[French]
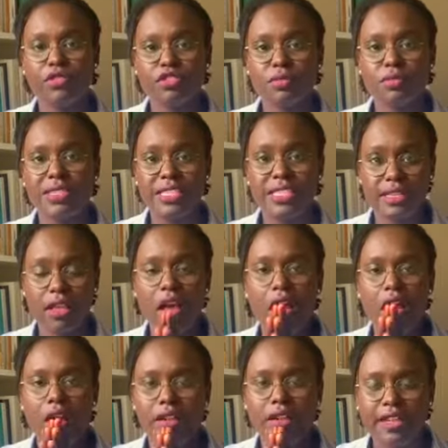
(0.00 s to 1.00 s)
et cosmétique
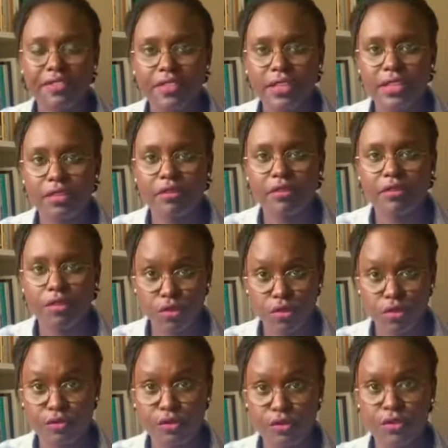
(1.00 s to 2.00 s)
en Afrique
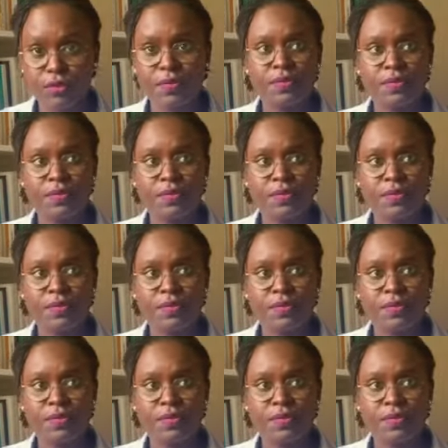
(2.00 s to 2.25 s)
francophone